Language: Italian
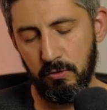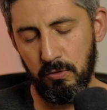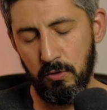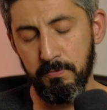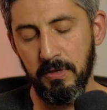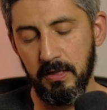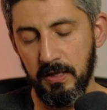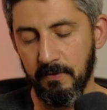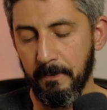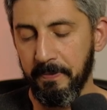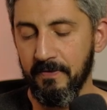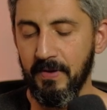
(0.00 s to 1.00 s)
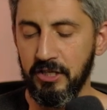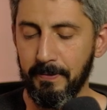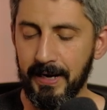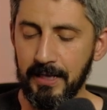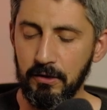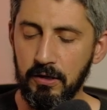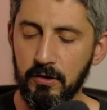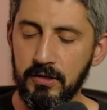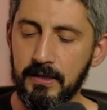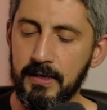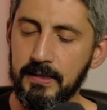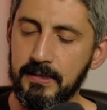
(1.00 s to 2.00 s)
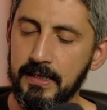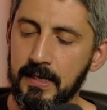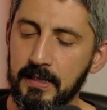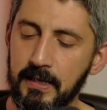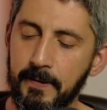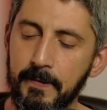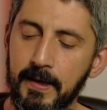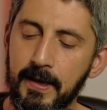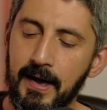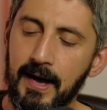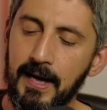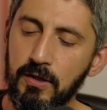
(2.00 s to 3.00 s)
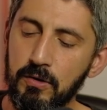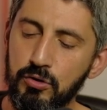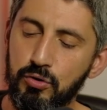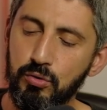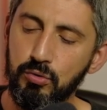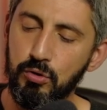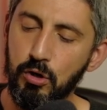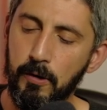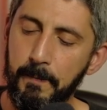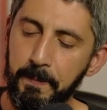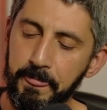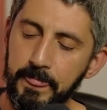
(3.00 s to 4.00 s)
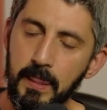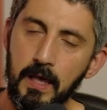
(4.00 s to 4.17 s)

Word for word: l'obiettivo invece parlando di cose interessanti hanno aggiunto